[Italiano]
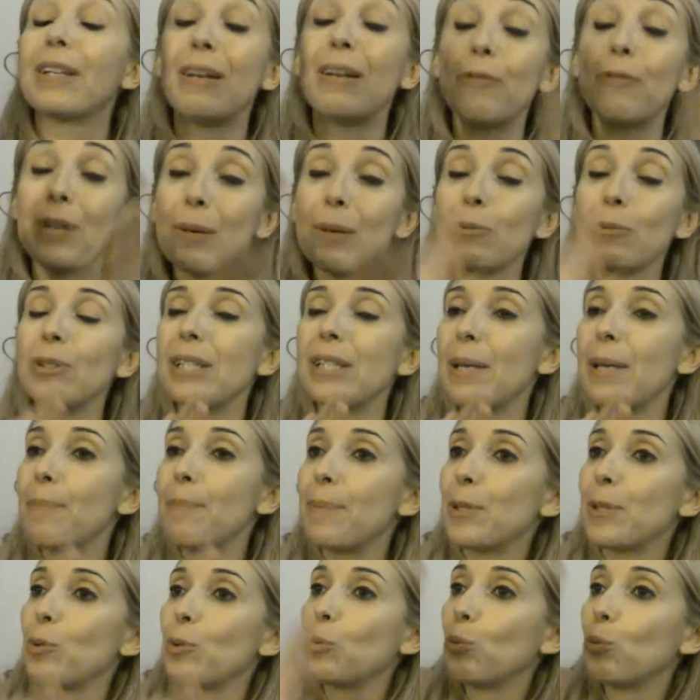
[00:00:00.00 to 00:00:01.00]
Lavoriamo
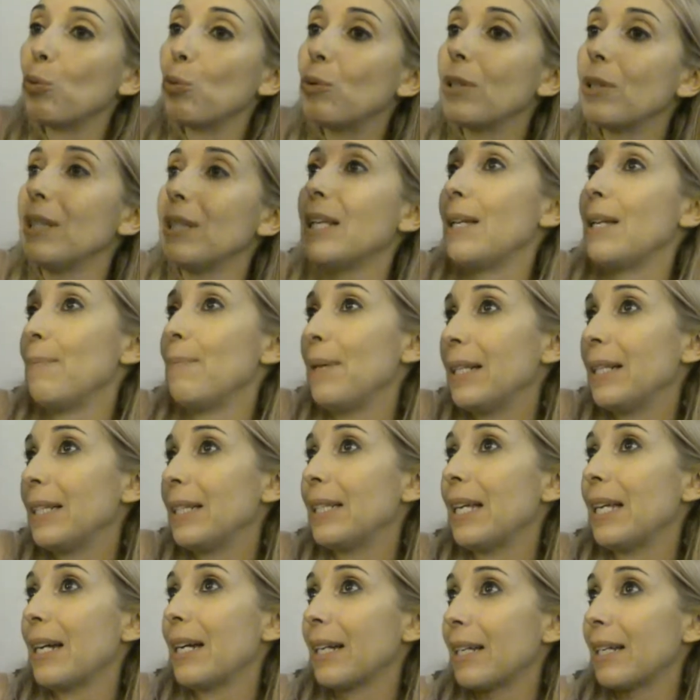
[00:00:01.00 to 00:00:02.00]
sempre su tutti gli
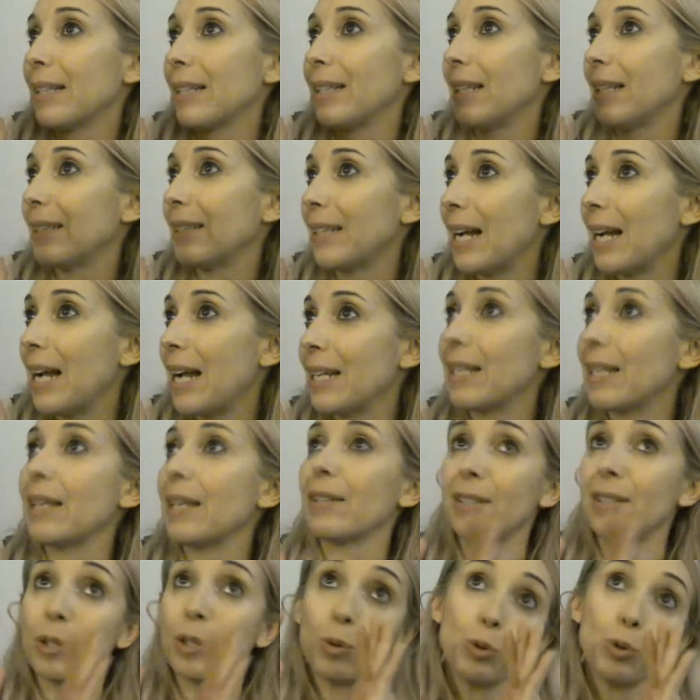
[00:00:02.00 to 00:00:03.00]
elementi anche teatrali
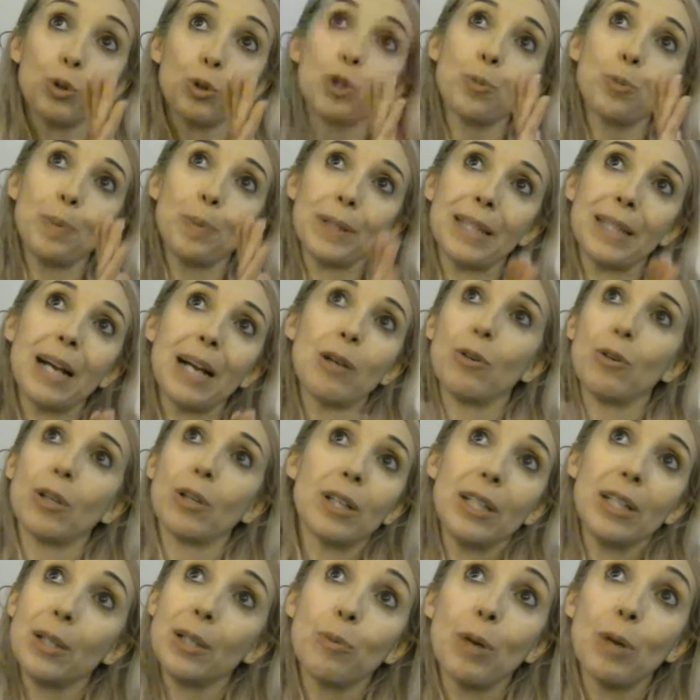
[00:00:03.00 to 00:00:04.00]
e secondo lo spettacolo,
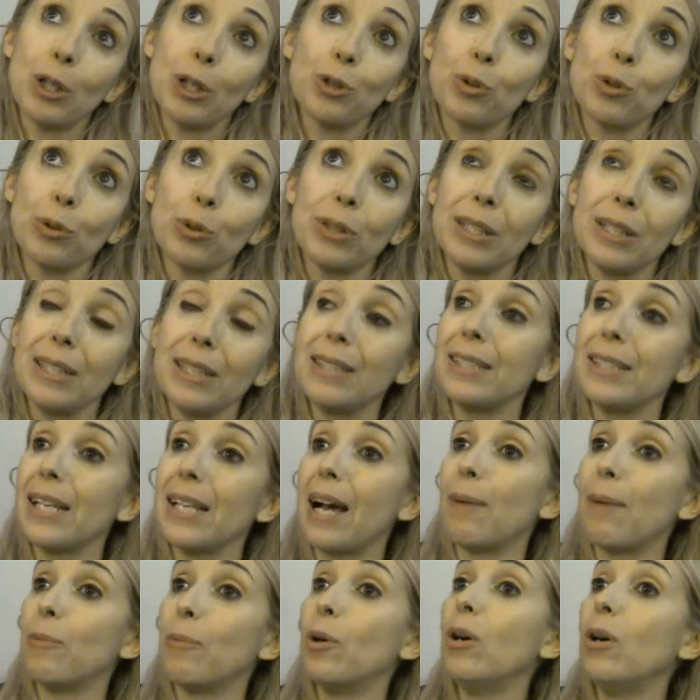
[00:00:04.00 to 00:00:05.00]
anche il linguaggio che
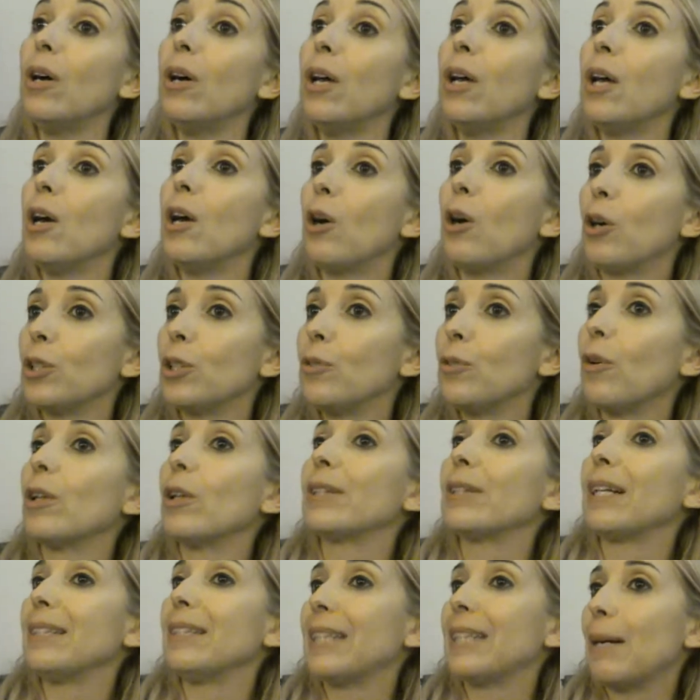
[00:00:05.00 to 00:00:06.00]
utilizziamo, ogni
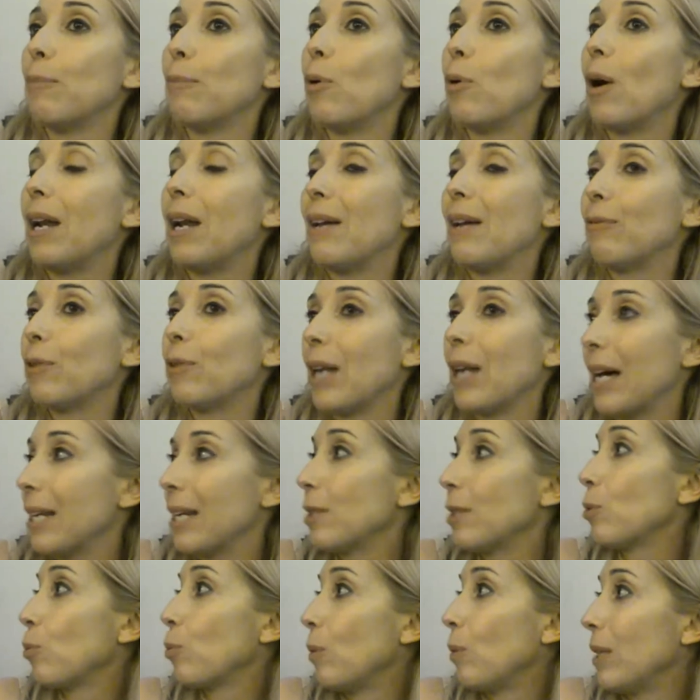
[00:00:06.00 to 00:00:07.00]
volta andiamo a
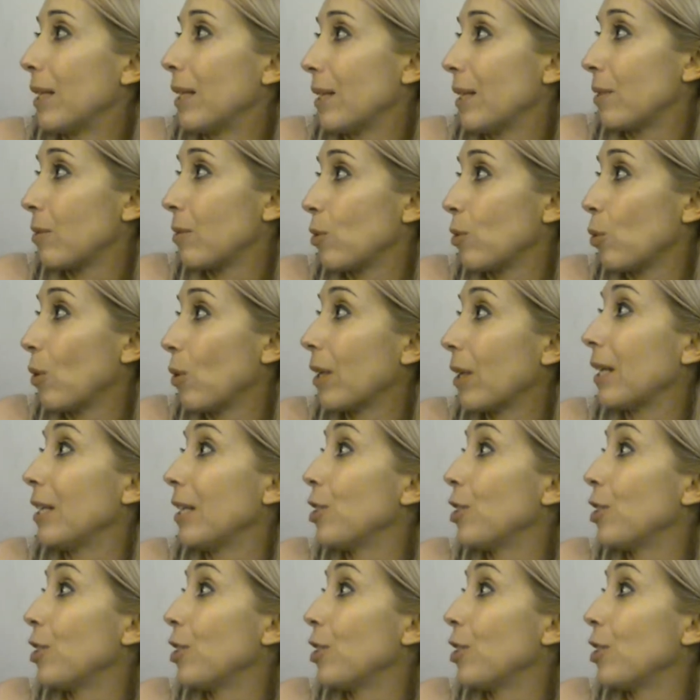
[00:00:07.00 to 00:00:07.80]
lavorare su quelle che sono anche le